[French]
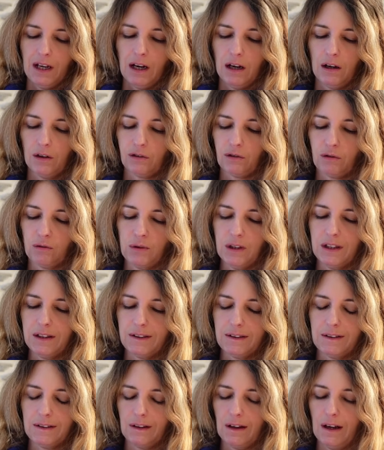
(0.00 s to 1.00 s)

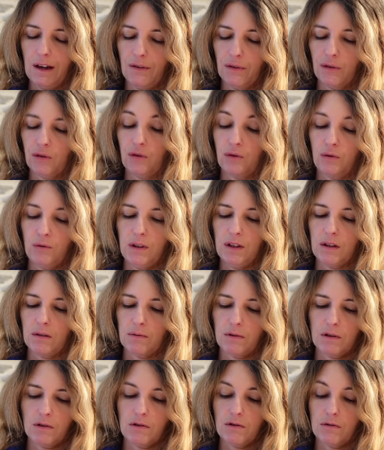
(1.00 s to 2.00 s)
Ensuite, ensuite,
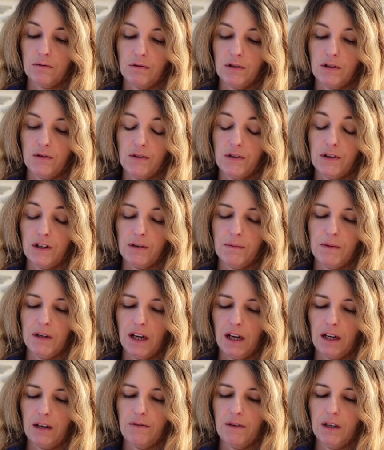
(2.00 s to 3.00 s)
je, ne vais jamais y
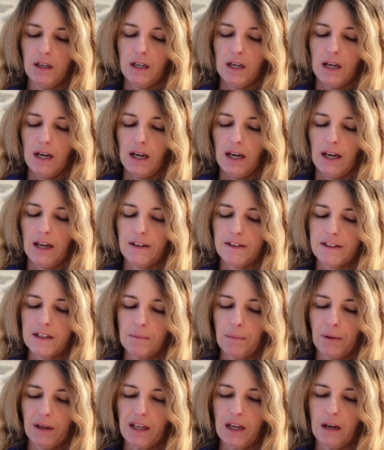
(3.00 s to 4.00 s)
arriver. Elle s'est
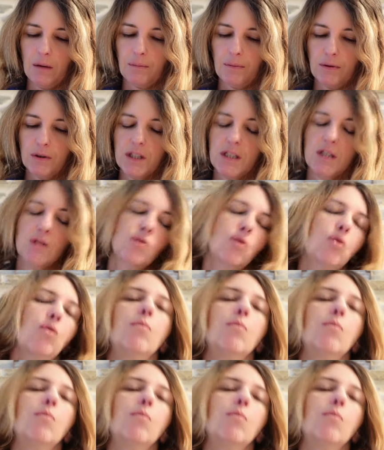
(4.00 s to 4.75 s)
pris un petit haut